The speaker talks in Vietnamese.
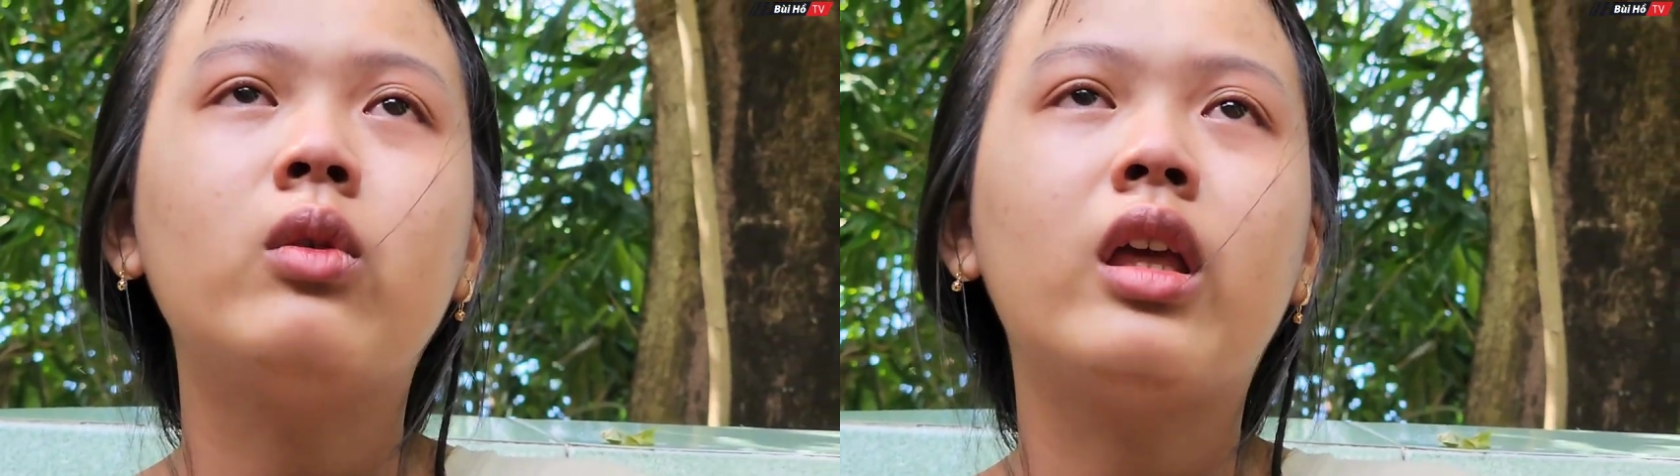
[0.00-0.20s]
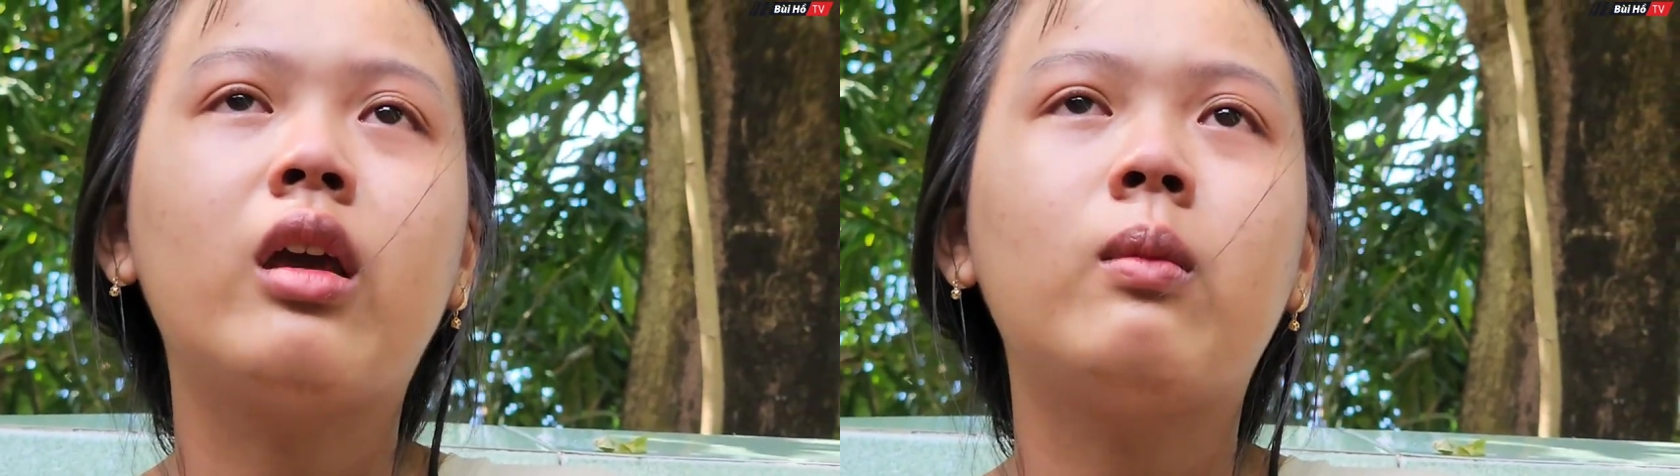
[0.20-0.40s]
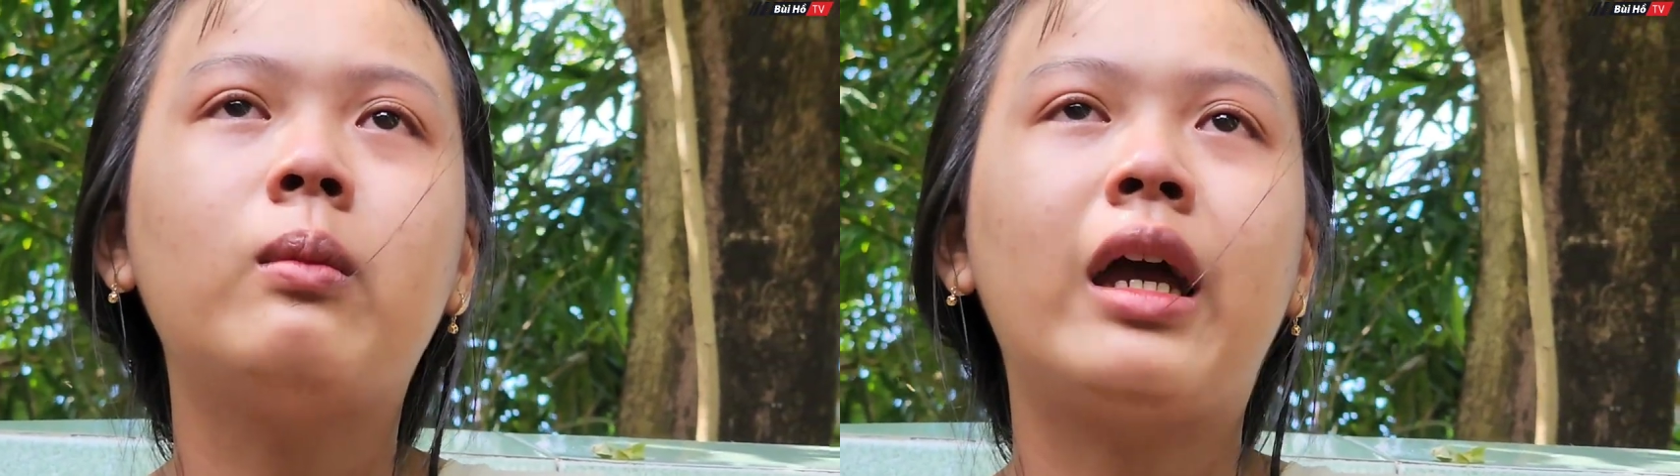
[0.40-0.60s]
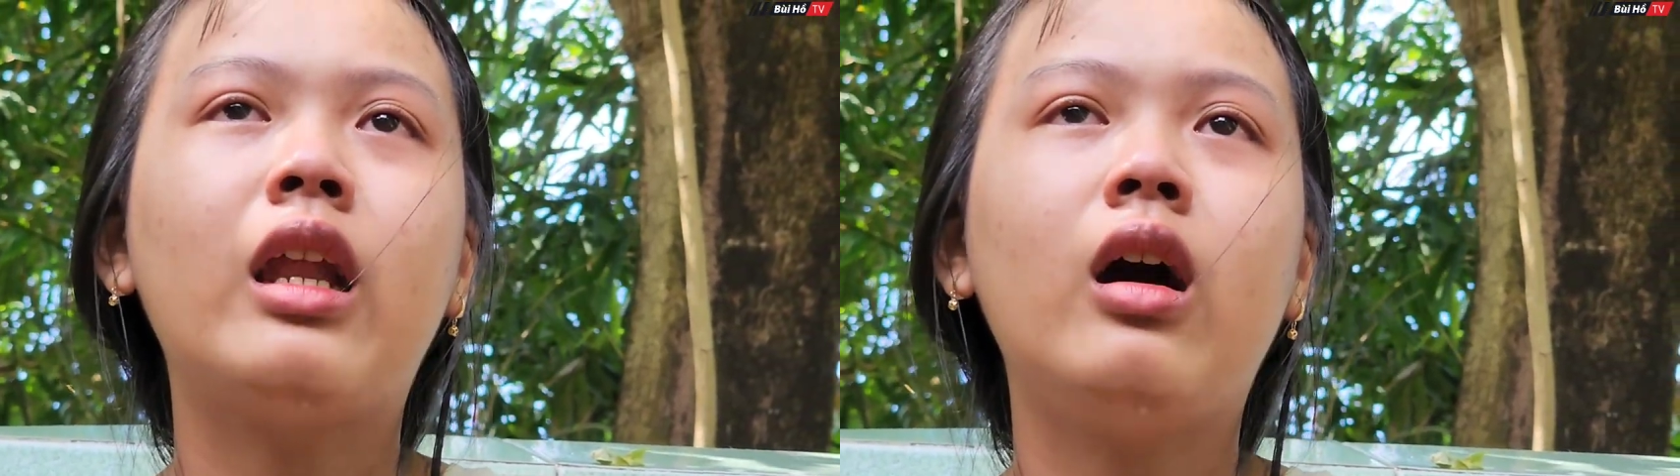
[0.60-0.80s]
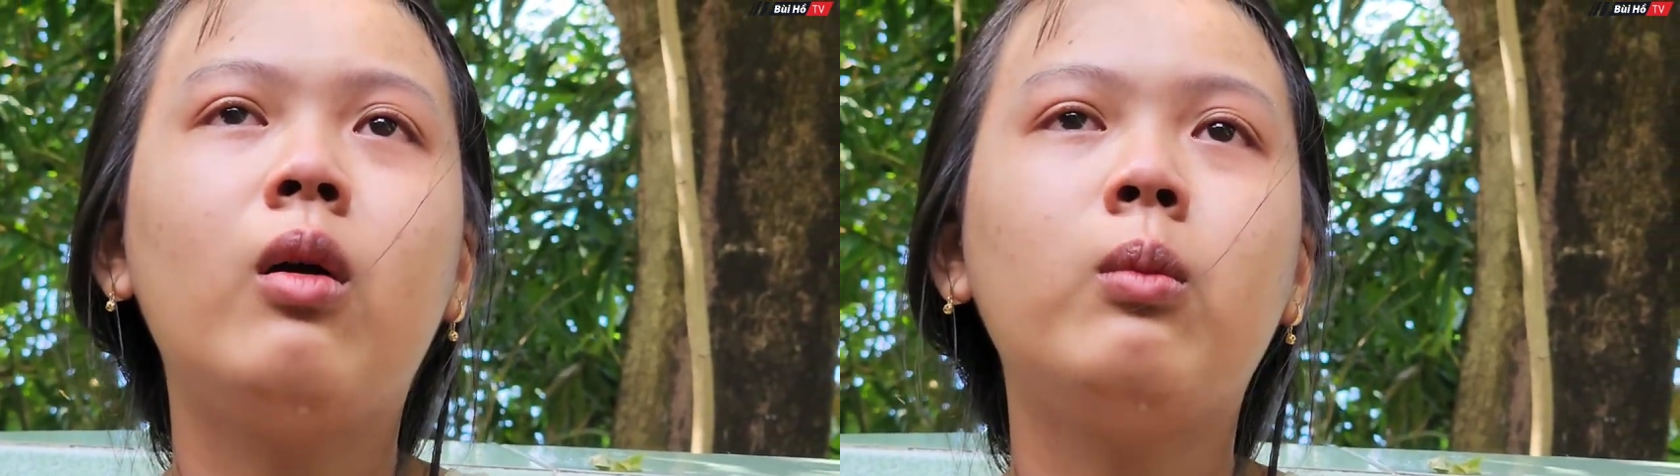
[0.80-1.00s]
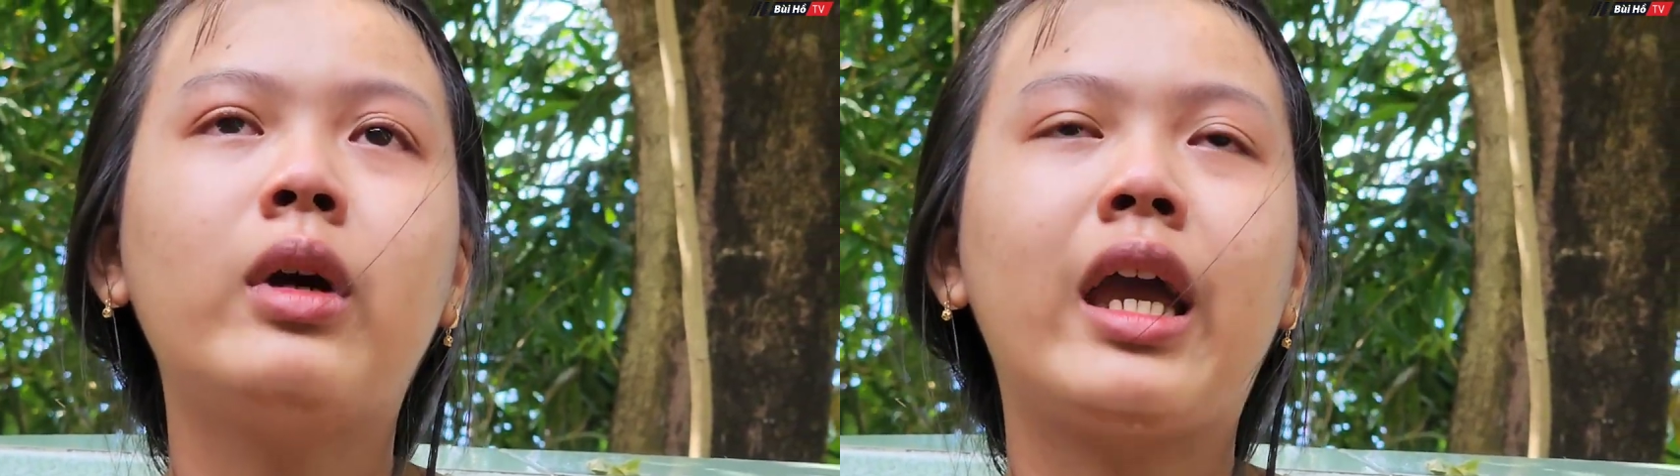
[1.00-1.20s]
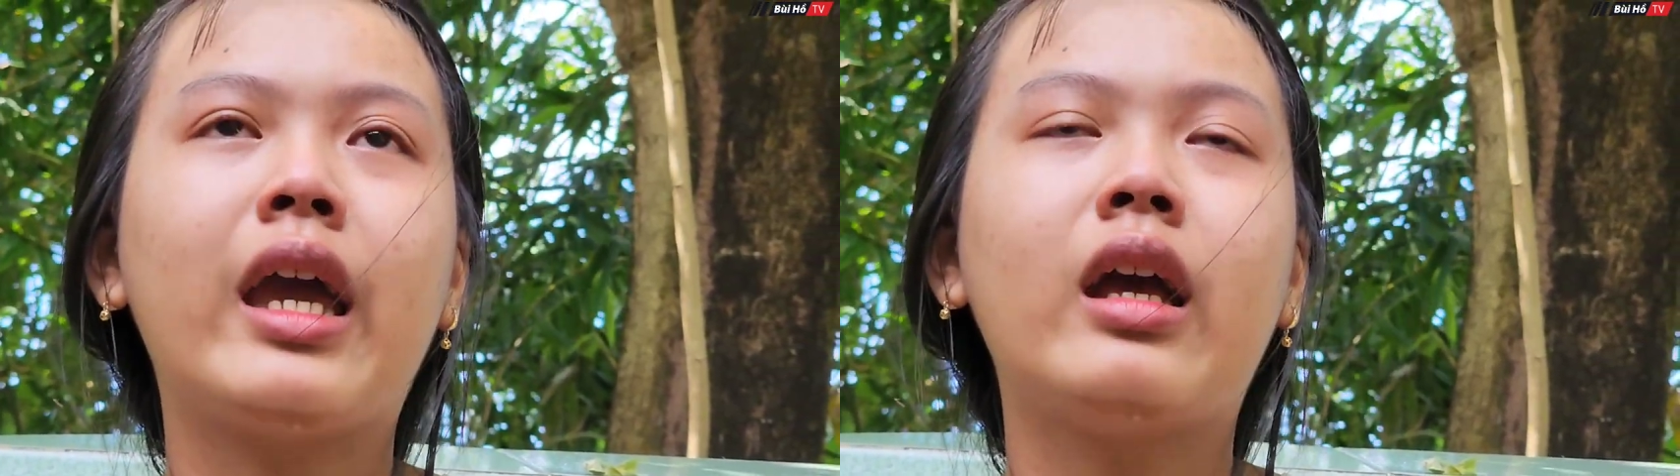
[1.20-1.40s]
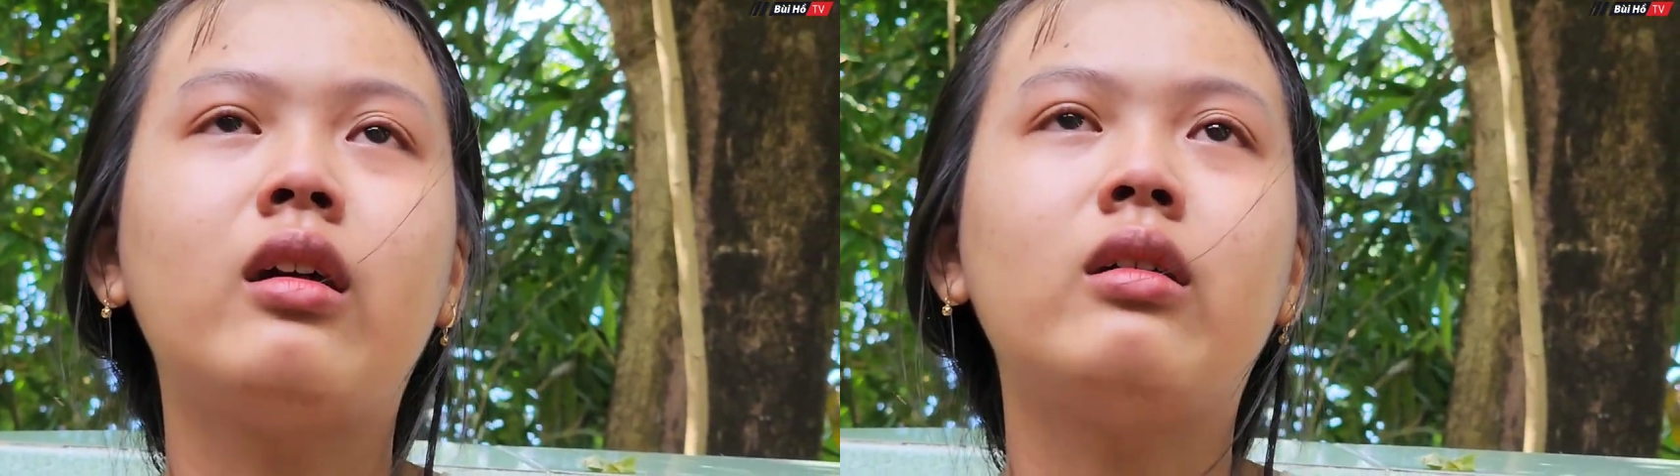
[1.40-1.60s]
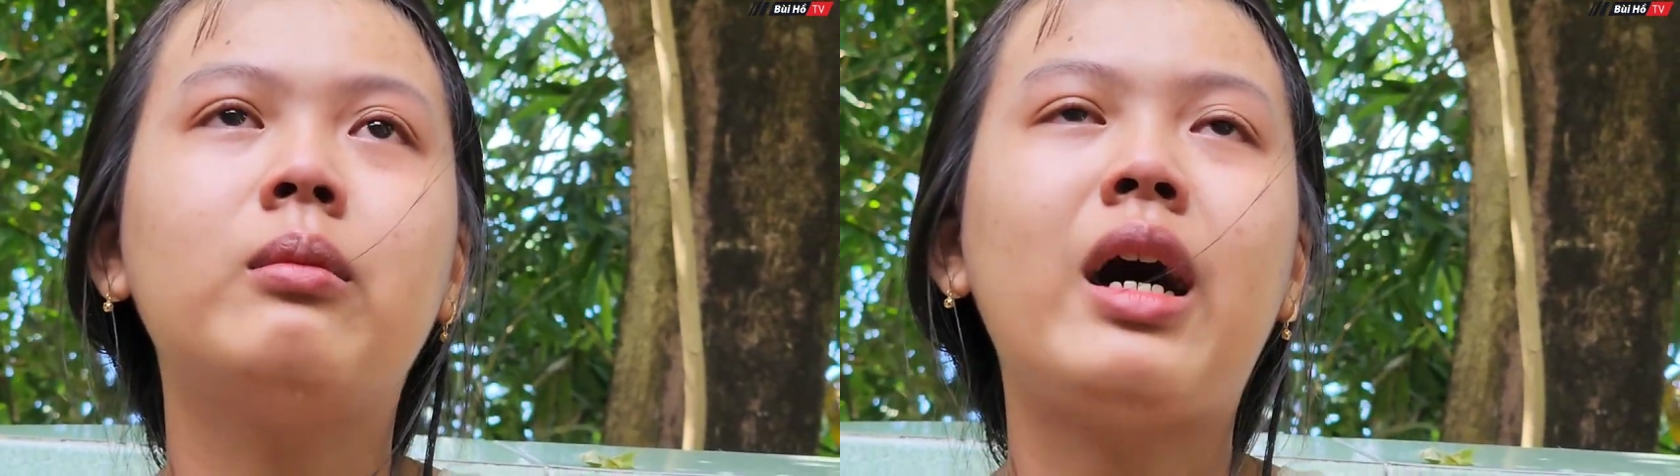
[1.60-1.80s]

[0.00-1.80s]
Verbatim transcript: nhiều mẹ nó không nghe